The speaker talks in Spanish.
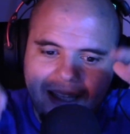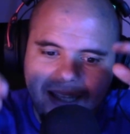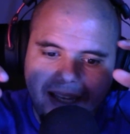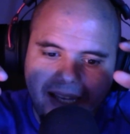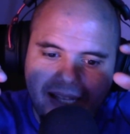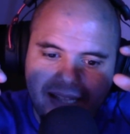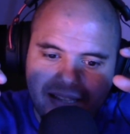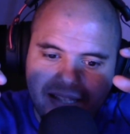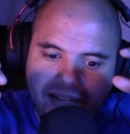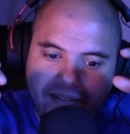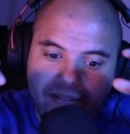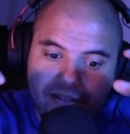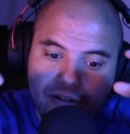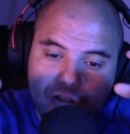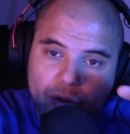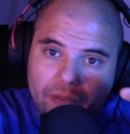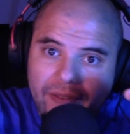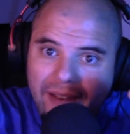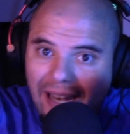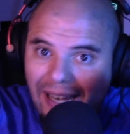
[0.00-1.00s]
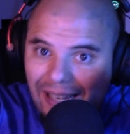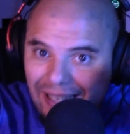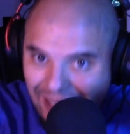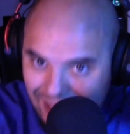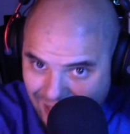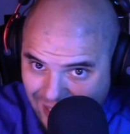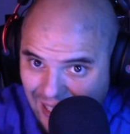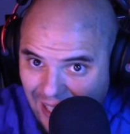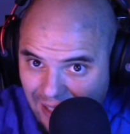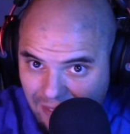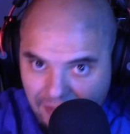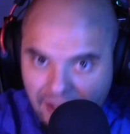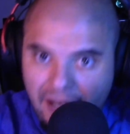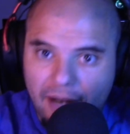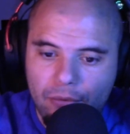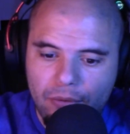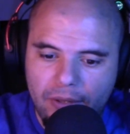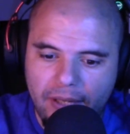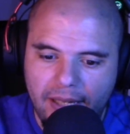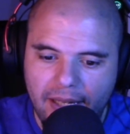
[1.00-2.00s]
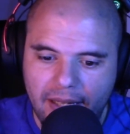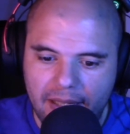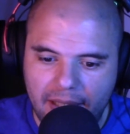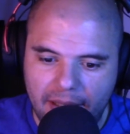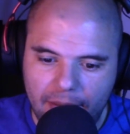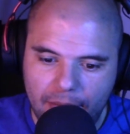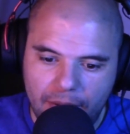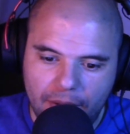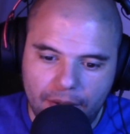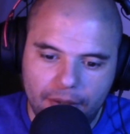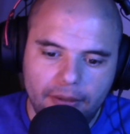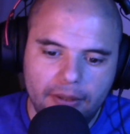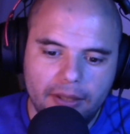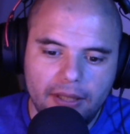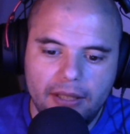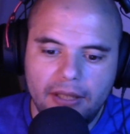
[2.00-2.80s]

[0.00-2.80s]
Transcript: y que entre dentro de la energía hidráulica, ¿de acuerdo?